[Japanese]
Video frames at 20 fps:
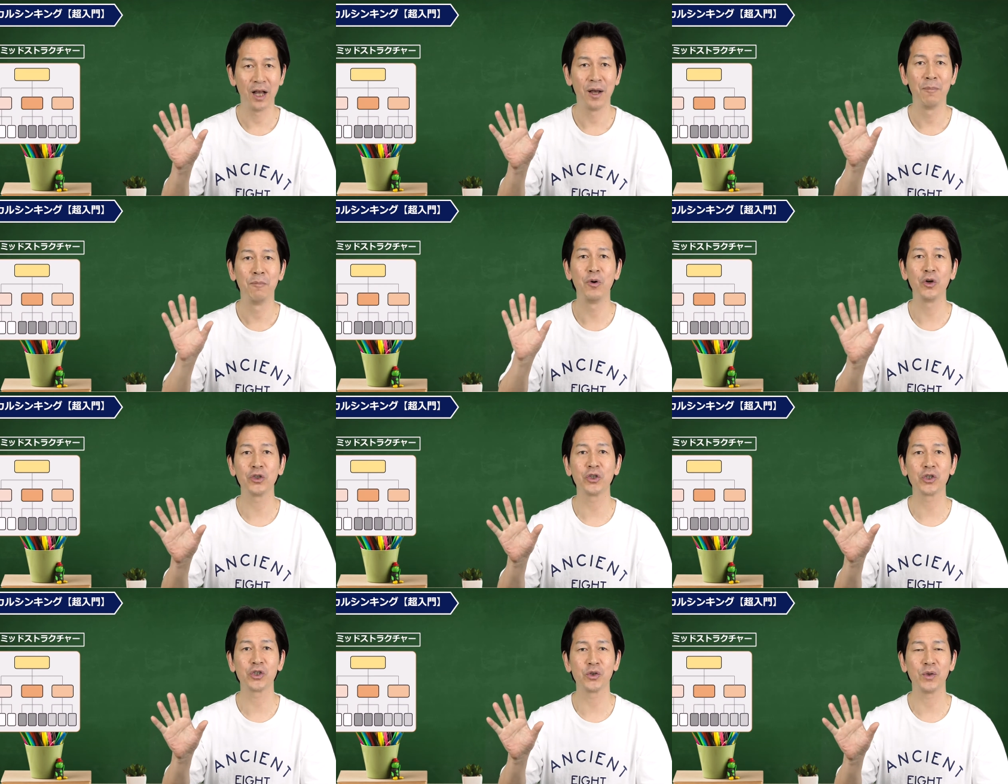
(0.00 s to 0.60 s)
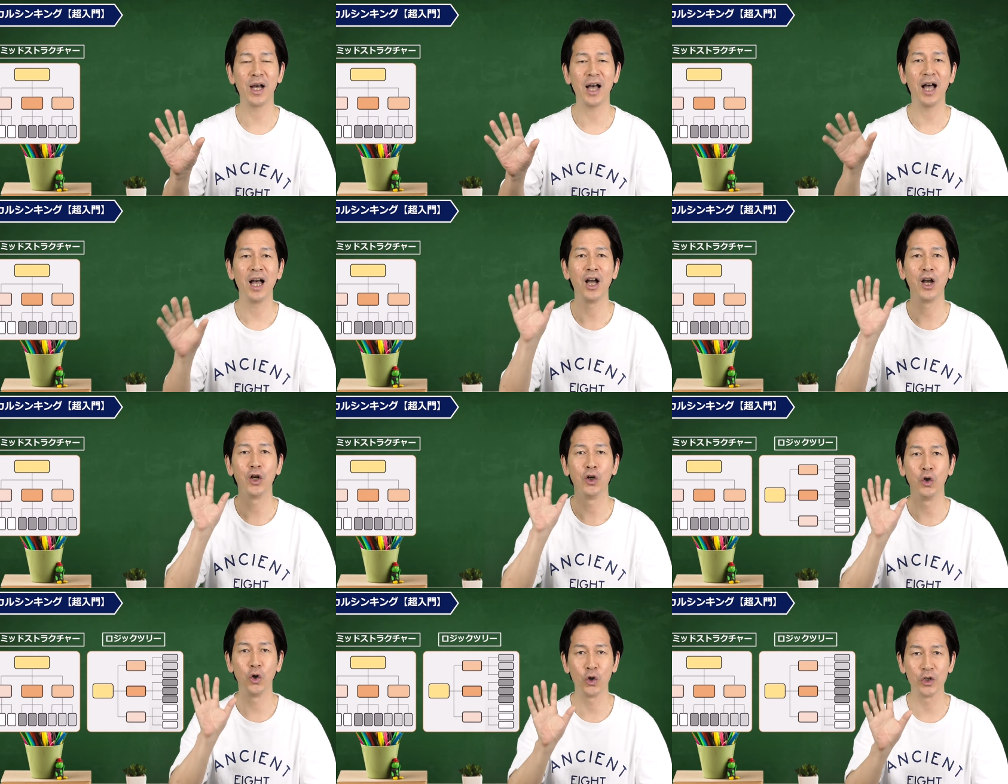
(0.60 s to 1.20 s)
もう1つは
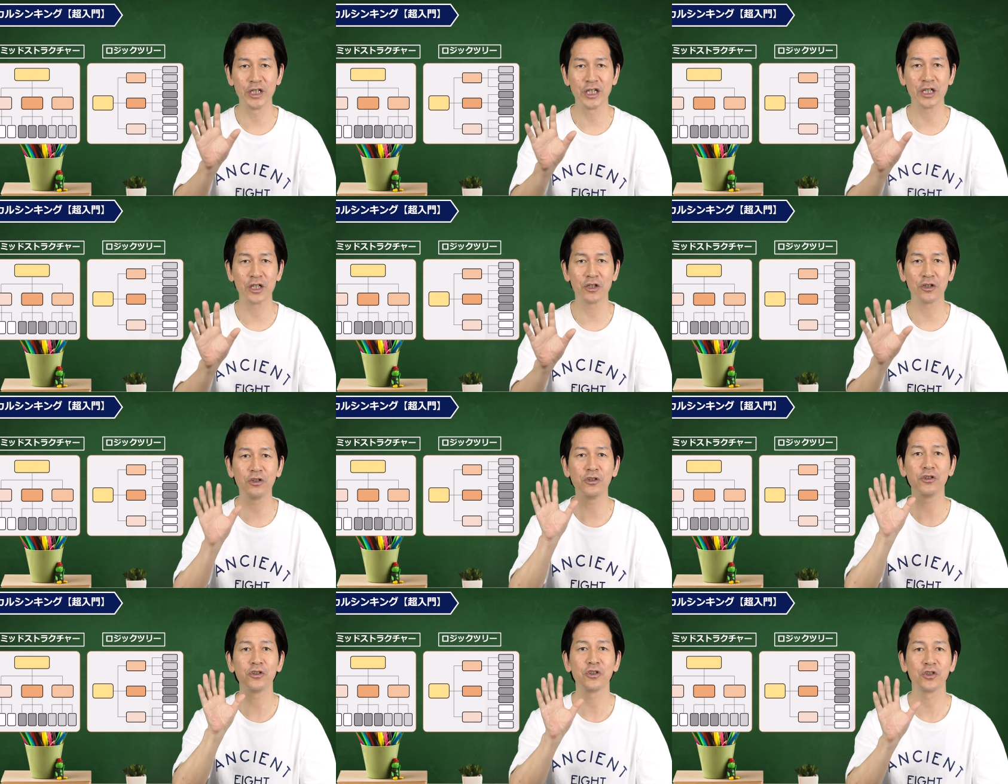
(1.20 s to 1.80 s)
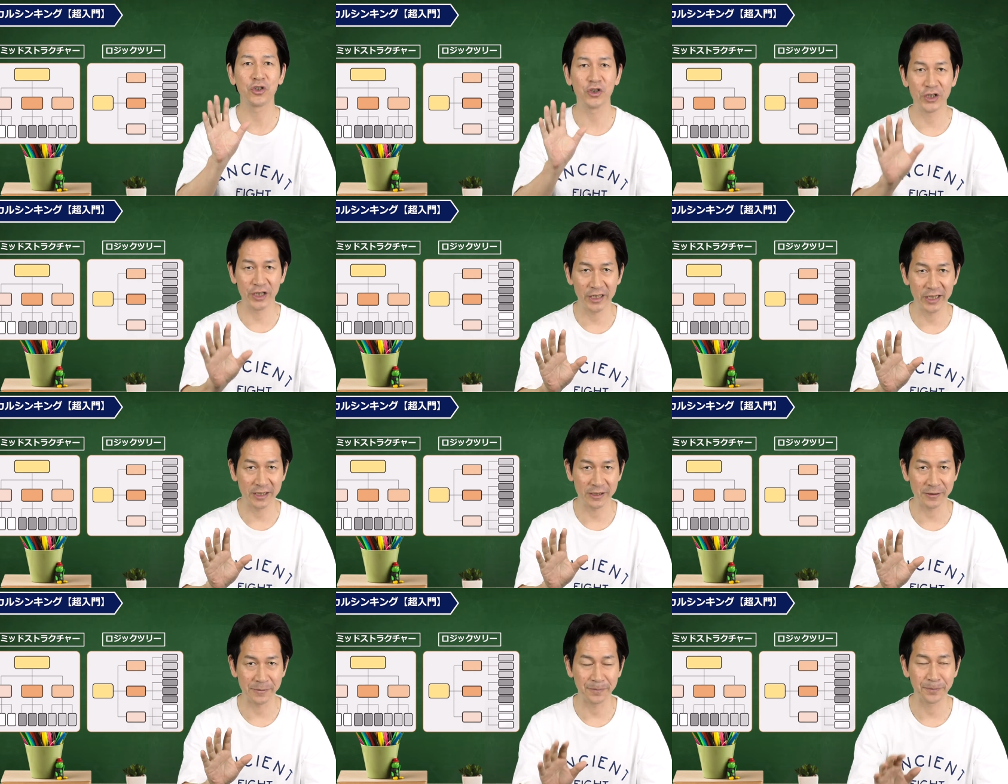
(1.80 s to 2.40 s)
ロジックツリー
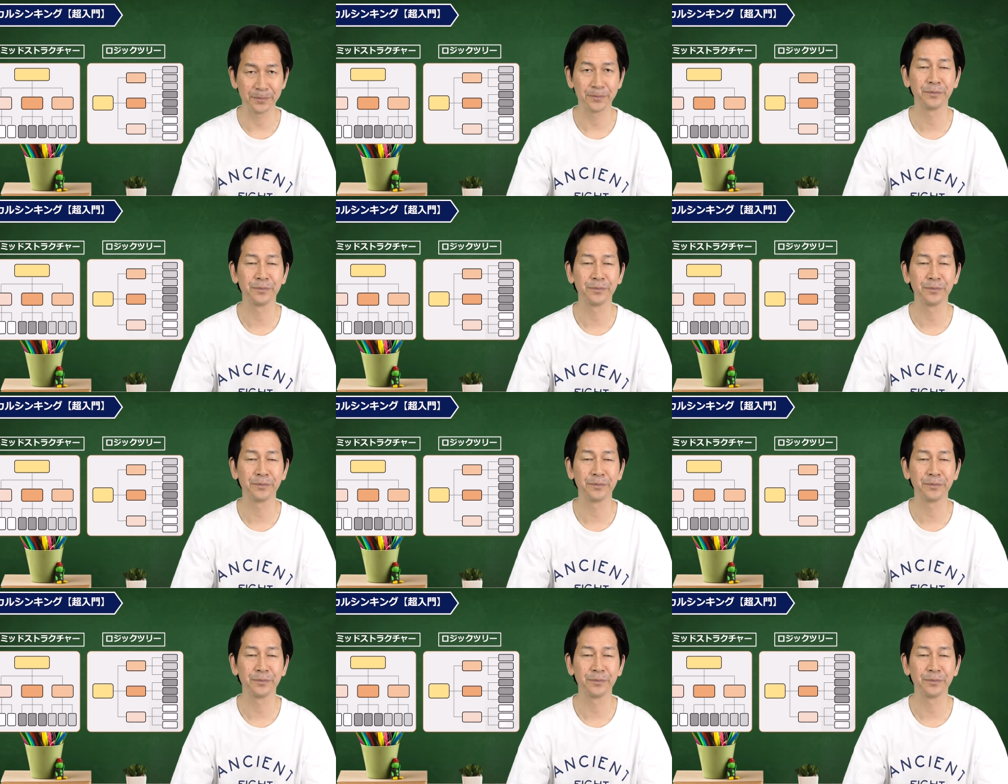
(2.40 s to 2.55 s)
です。